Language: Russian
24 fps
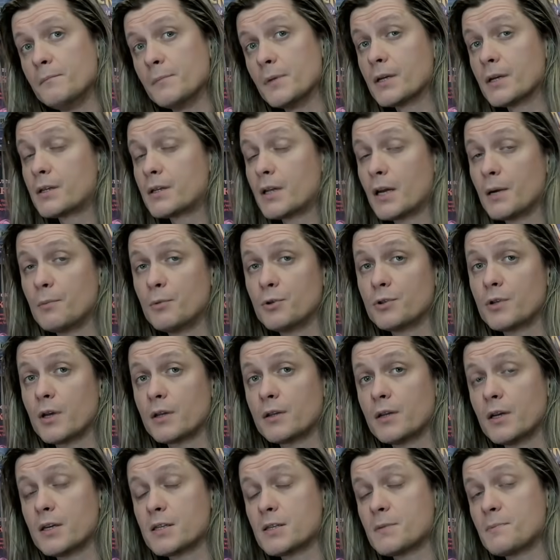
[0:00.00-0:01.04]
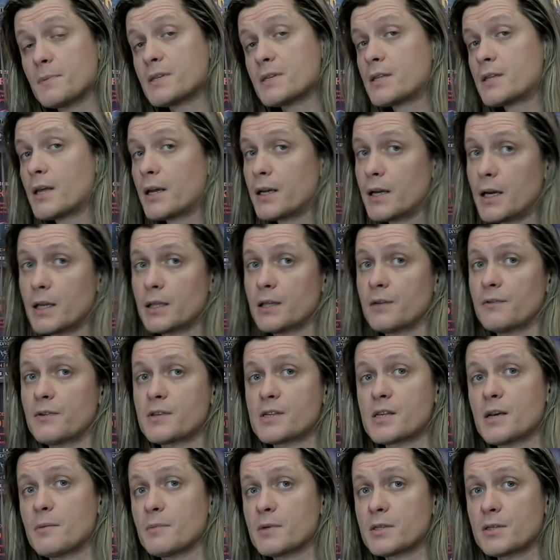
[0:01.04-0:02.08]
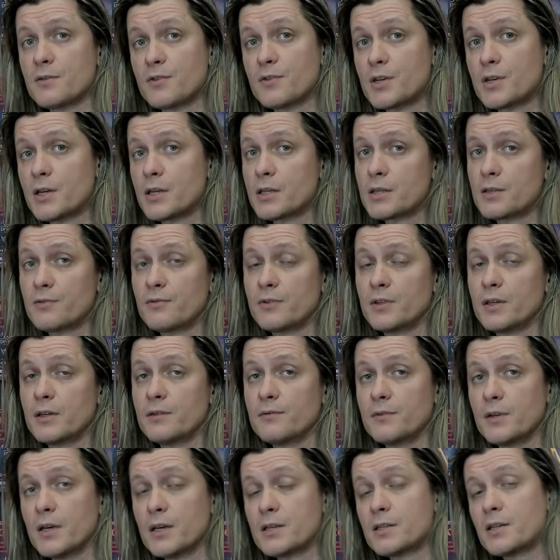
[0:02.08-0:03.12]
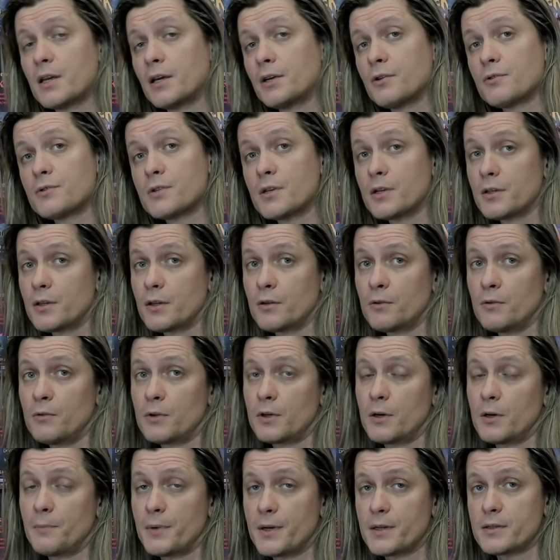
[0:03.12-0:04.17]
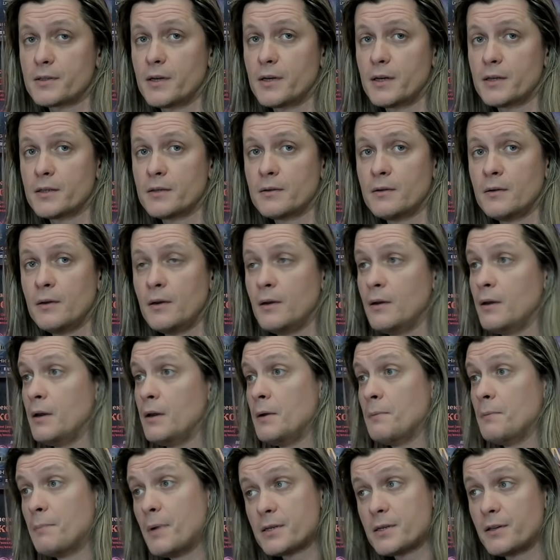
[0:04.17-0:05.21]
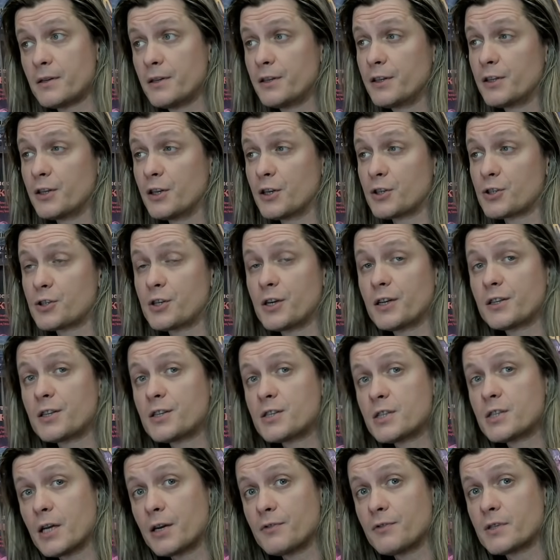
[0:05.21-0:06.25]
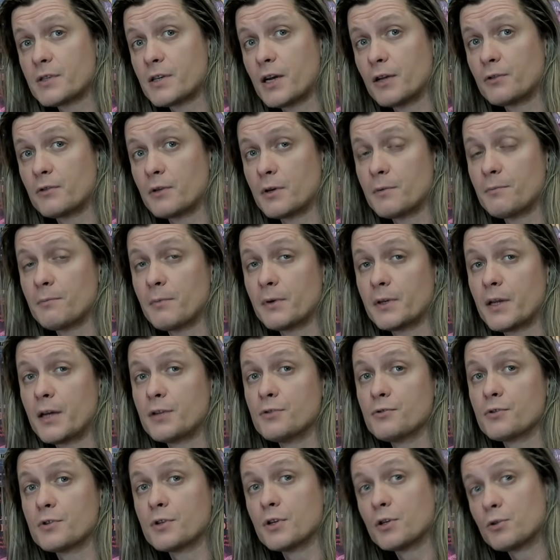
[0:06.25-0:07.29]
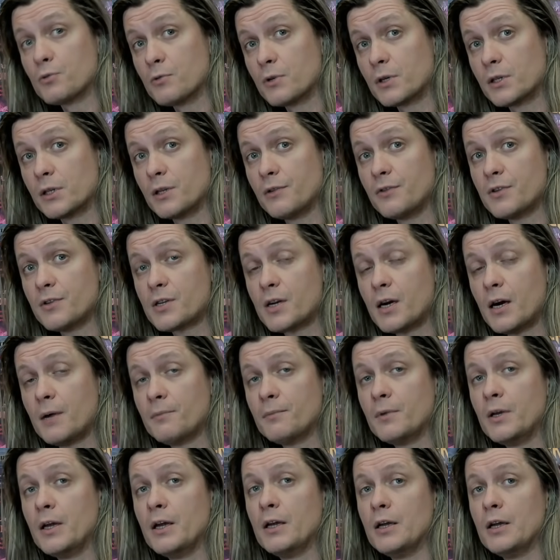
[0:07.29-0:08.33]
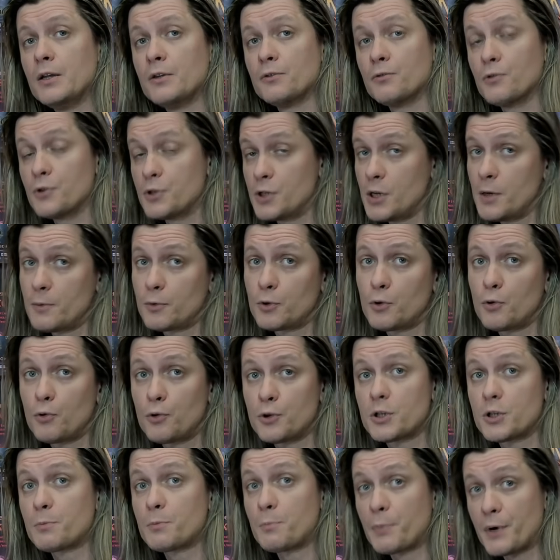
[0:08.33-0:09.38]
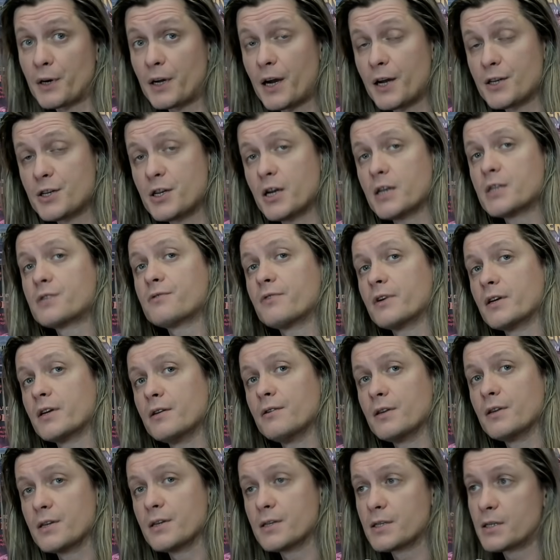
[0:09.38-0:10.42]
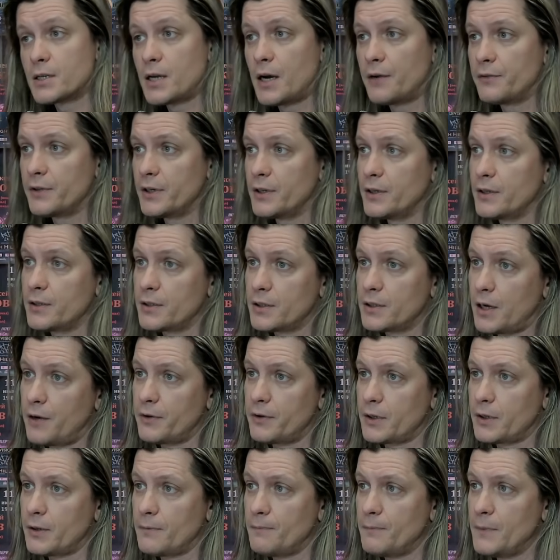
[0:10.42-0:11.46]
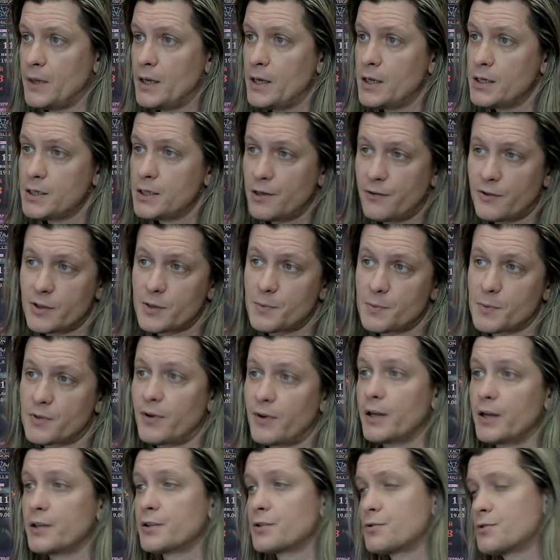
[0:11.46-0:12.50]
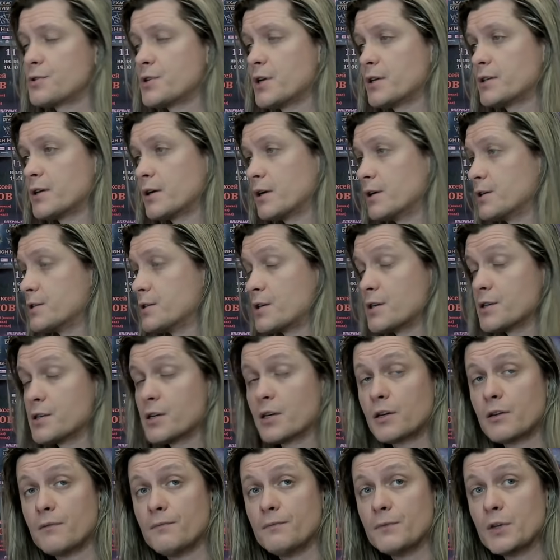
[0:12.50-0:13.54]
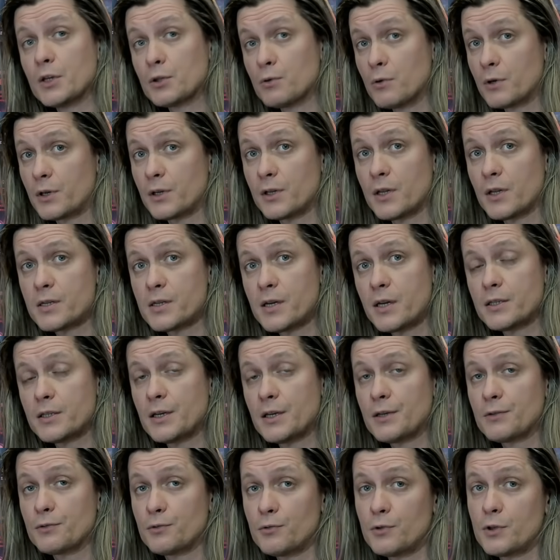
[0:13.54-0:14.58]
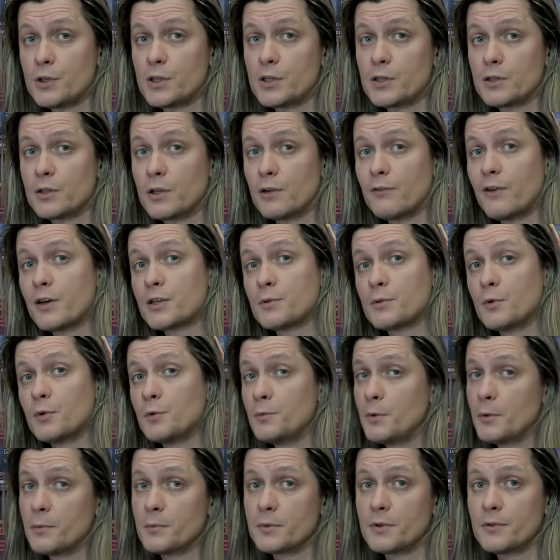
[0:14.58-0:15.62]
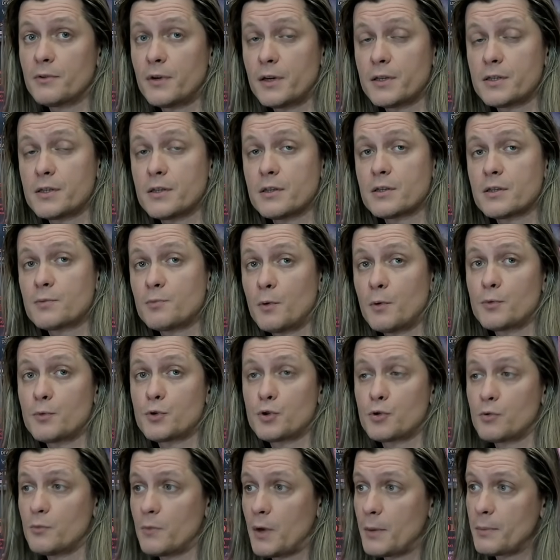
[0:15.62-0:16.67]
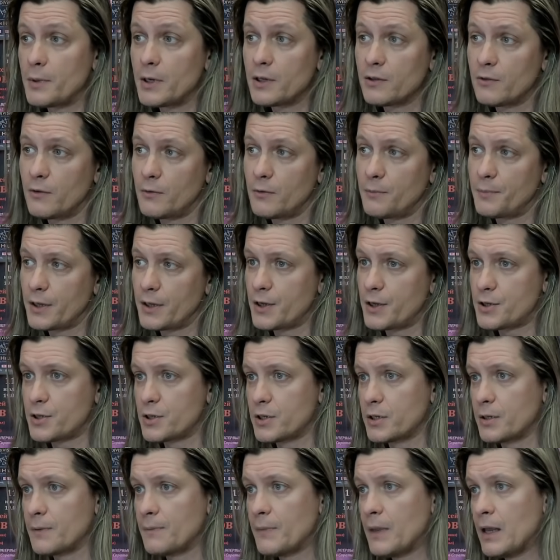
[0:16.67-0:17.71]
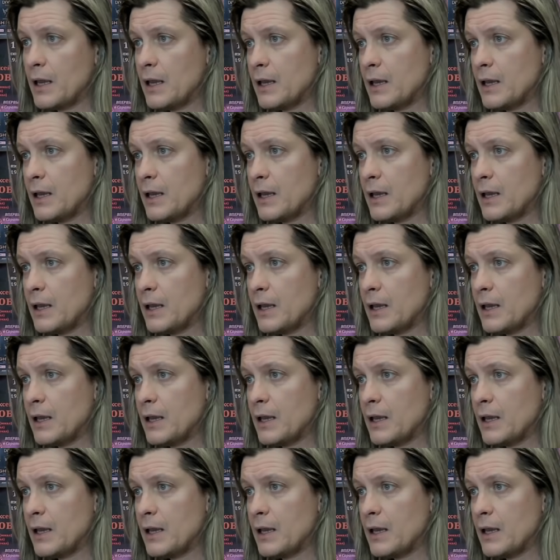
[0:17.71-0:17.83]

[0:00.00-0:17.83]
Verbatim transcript: Мир требует от нас постоянного самосовершенствования, и остается это только признать. Puzzle English — это сервис, который подойдет не только новичкам, но и тем, кто хочет прокачать свои языковые навыки. Сервис позволяет изучать английский язык не только на сайте, но и на вашем любимом девайсе с помощью мобильного приложения.